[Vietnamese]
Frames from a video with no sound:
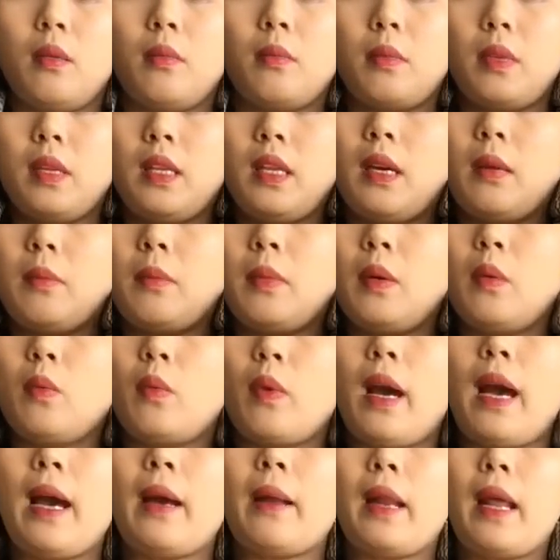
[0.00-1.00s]
Bây giờ mình
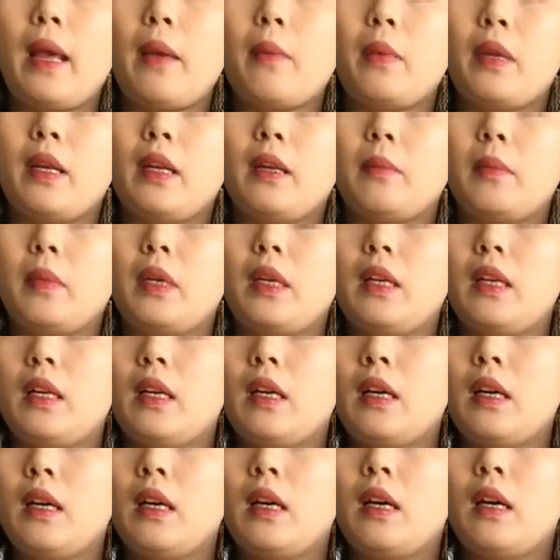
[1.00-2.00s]
qua đây mình
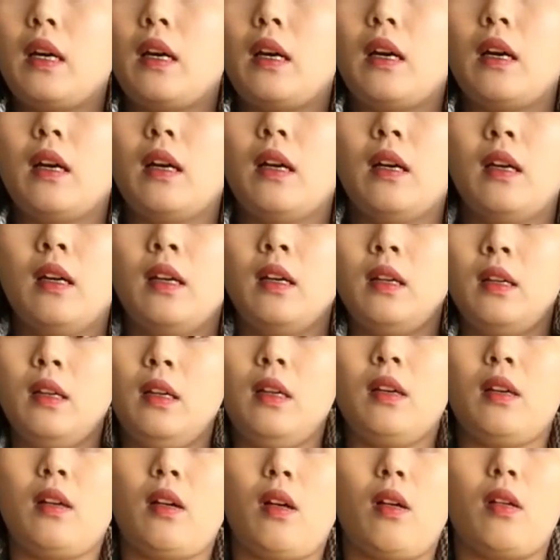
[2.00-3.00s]

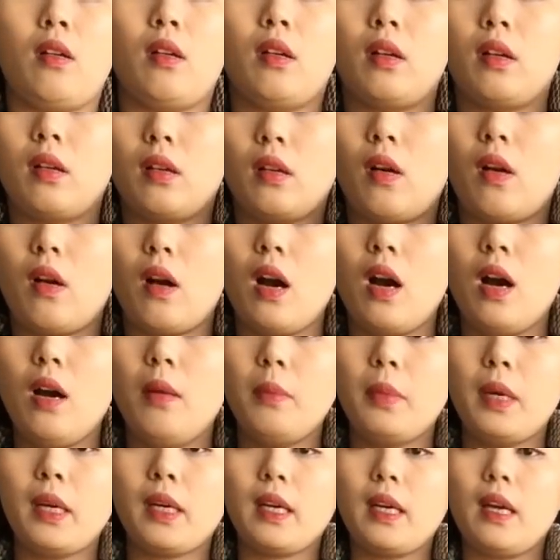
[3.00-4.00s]
còn
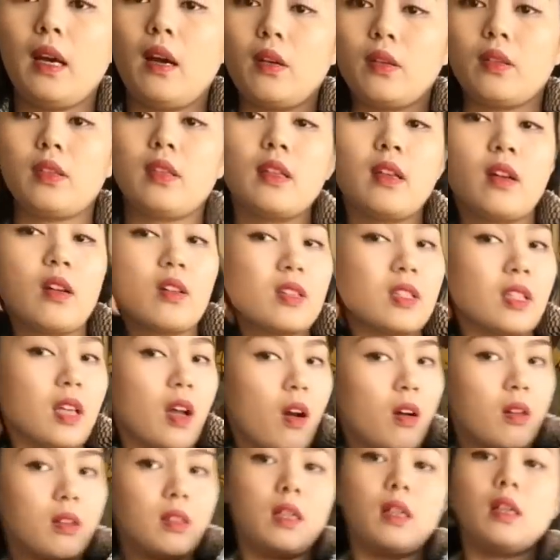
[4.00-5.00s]
ốm á, cái họ
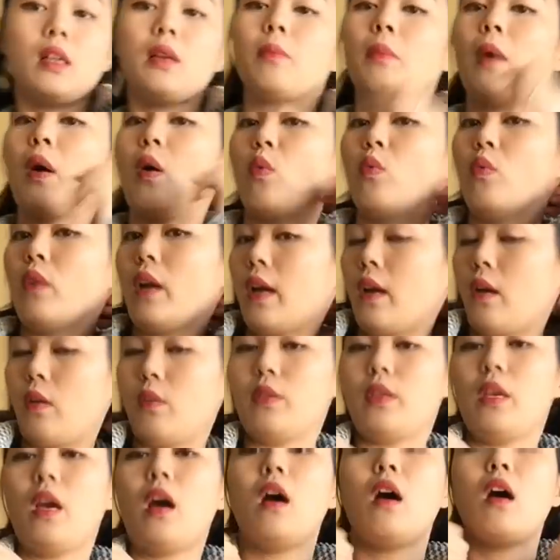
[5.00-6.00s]
soạn những cái mẫu này họ
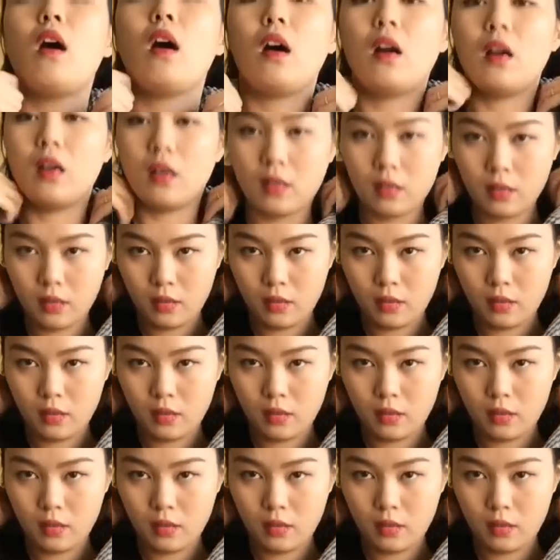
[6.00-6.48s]
cho